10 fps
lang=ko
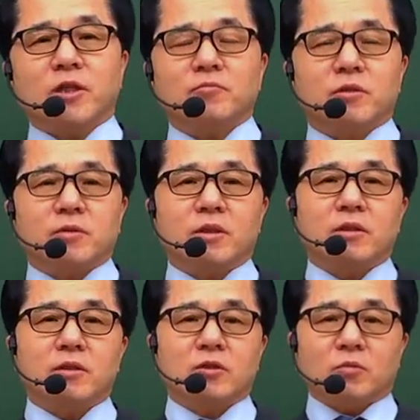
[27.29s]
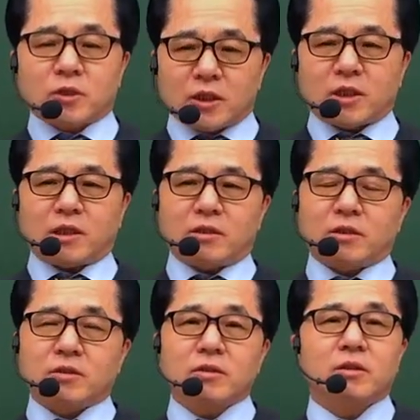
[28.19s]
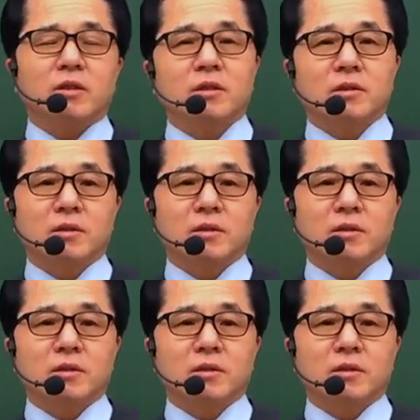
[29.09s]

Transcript: 31일 첫 회차 거예요, 그죠? 예.